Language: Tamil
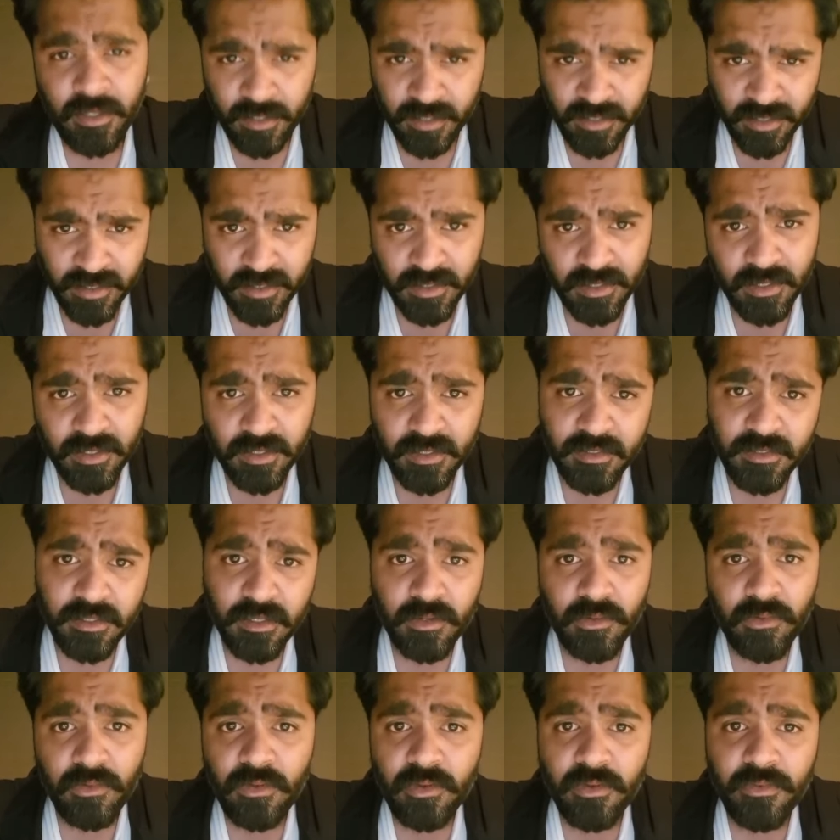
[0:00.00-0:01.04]
எனக்கெலாம் அந்த
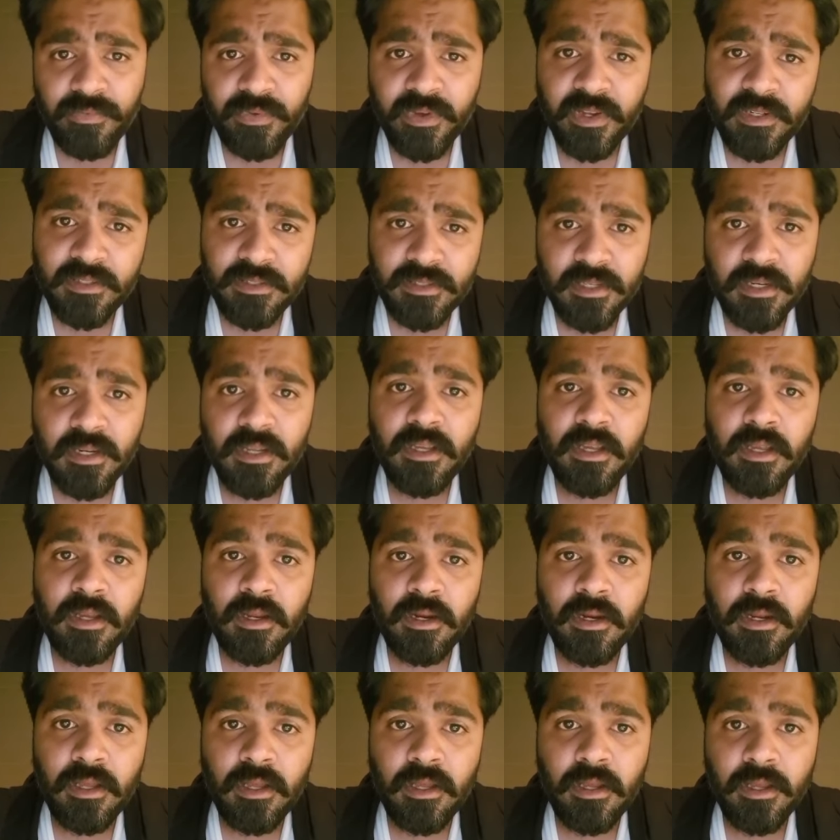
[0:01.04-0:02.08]
அளவுக்கு ஃபேன்ஸ்
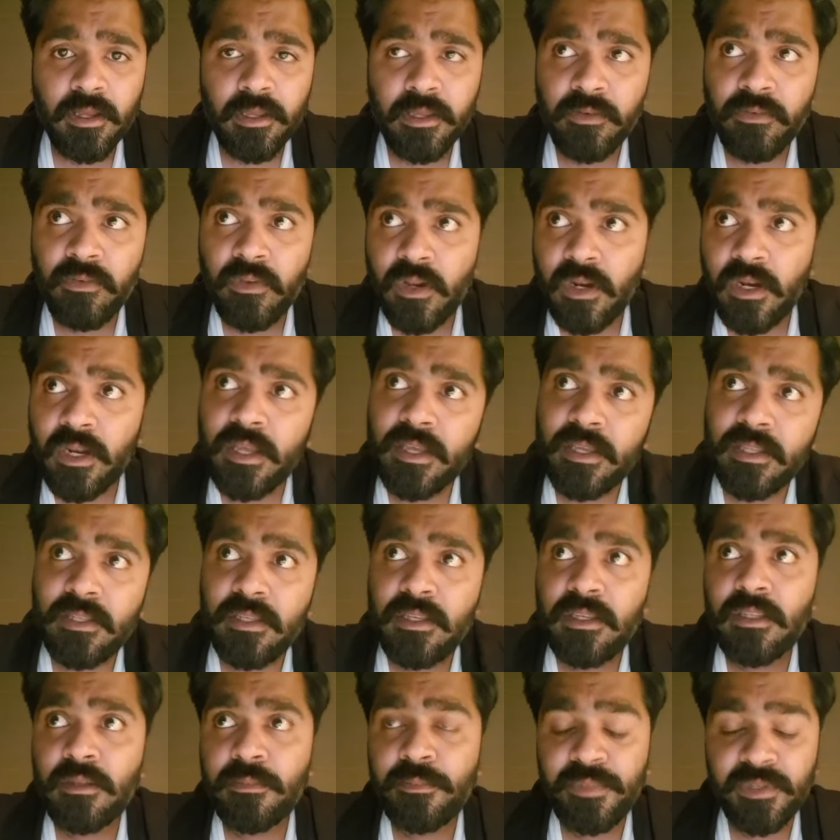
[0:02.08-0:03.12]
இருக்காங்களா இவரெலாம்
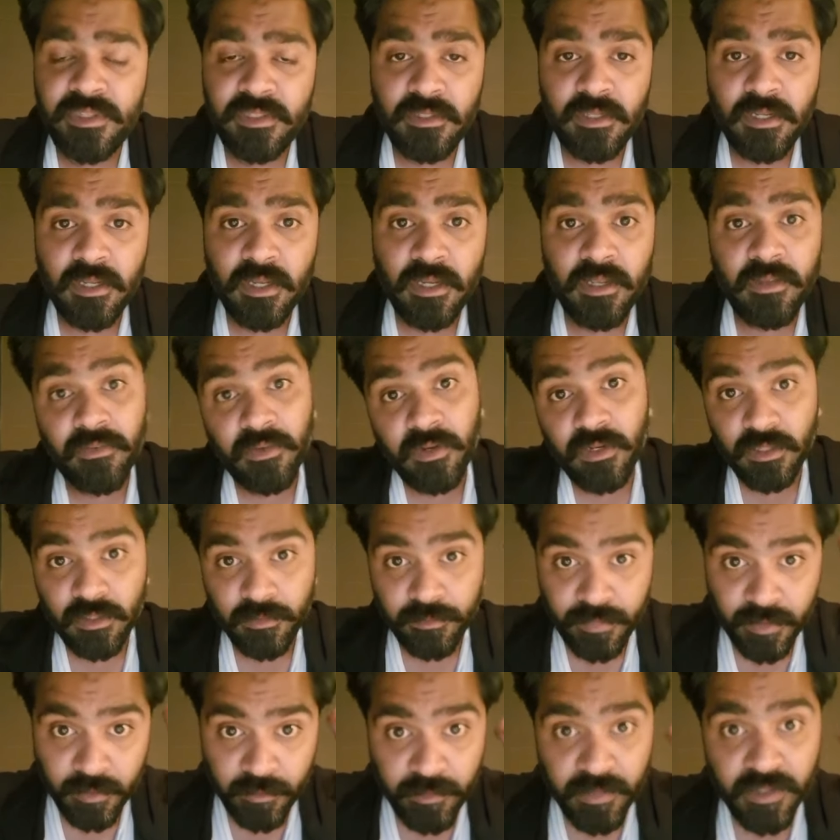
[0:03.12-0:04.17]
எதுக்கு இதை பேசுகிறாரு இவர் இதை
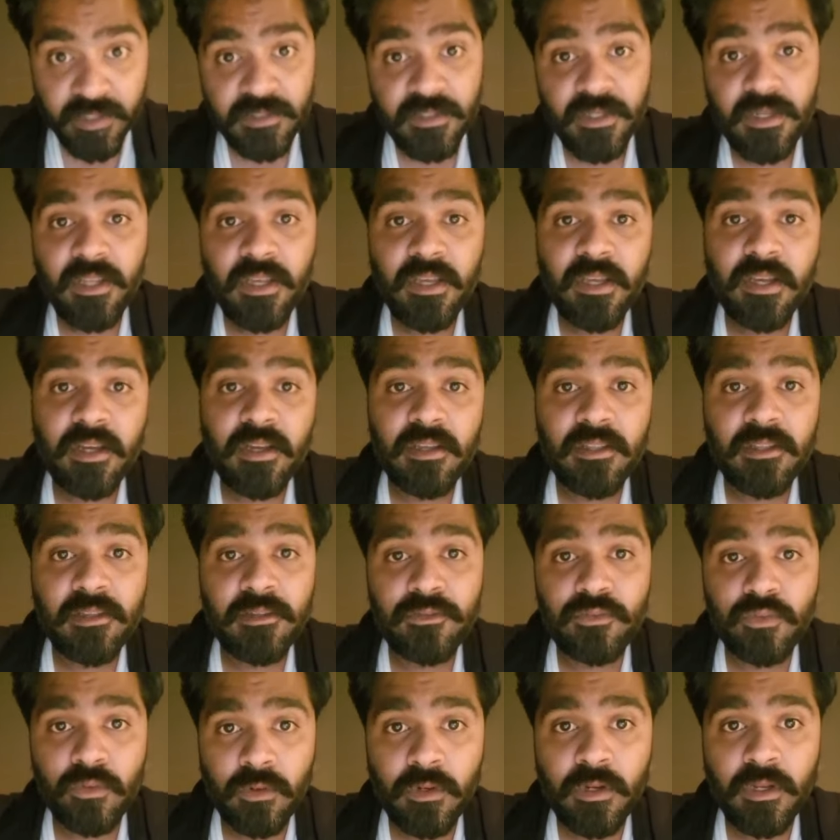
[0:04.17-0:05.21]
பப்ளிசிட்டிக்காக தான்
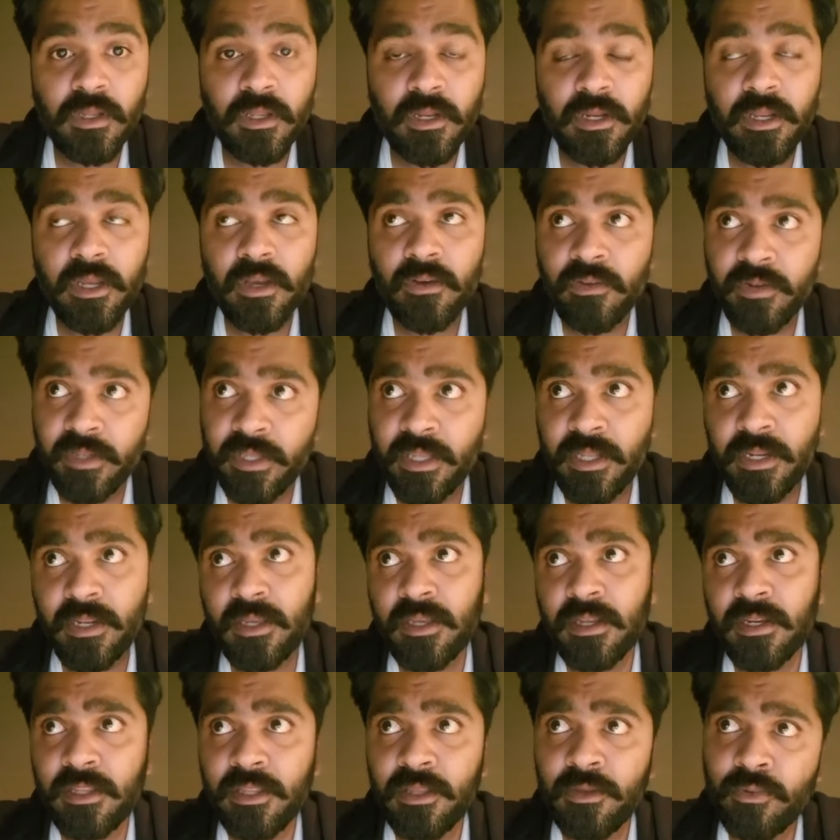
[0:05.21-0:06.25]
சொல்கிறாரு அவருக்கு
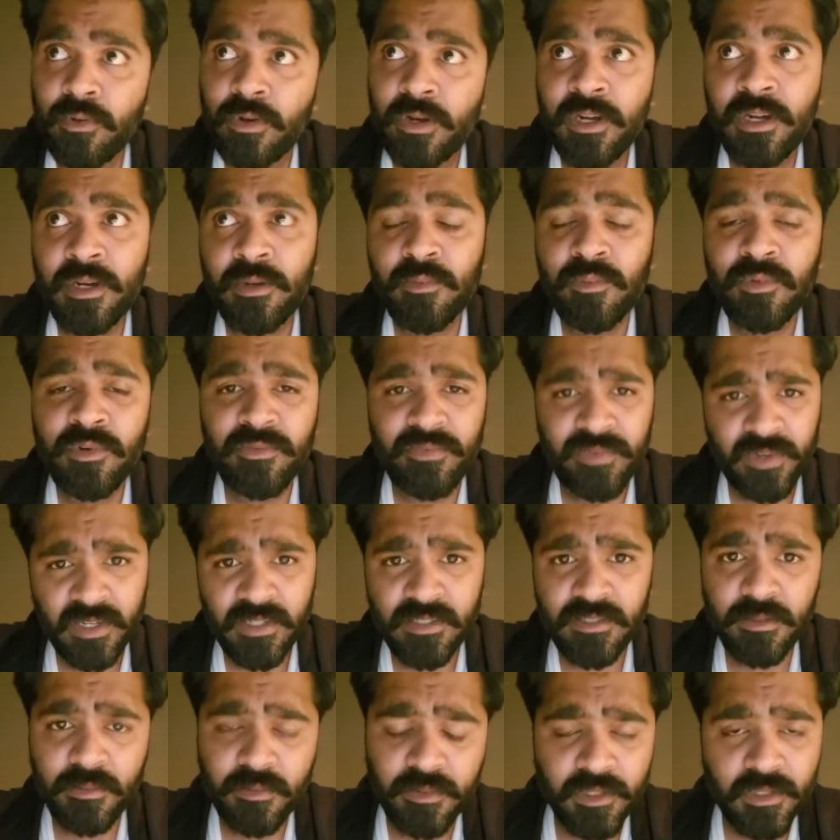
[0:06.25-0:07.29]
இருக்கிறதே ஒரு ரெண்டு மூணு
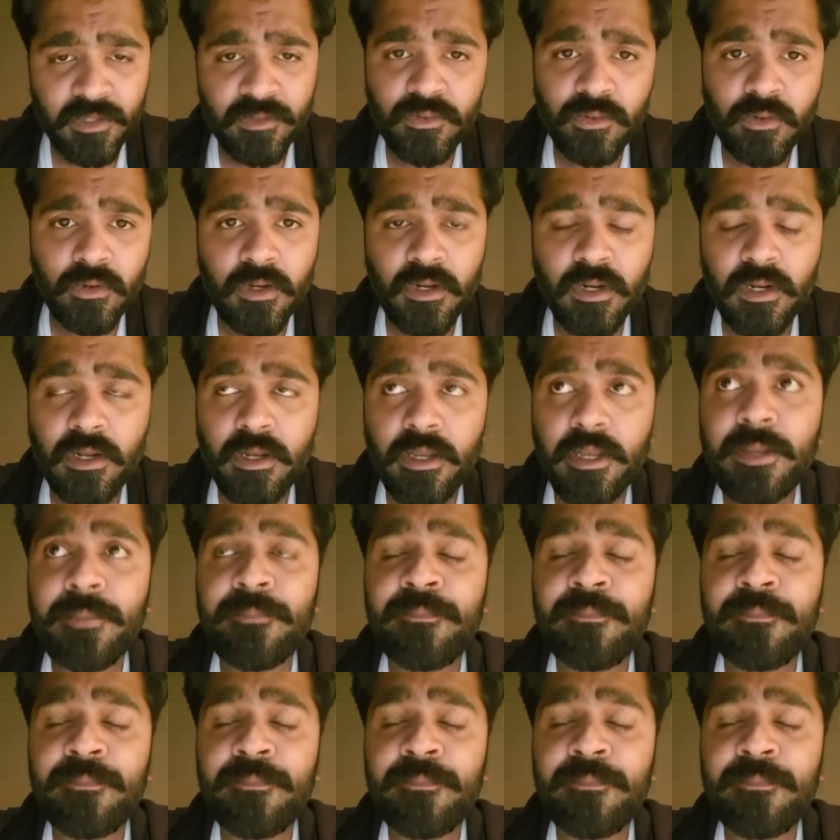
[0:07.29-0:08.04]
ஃபேன்ஸ் அப்படி தான் சொல்கிறாங்க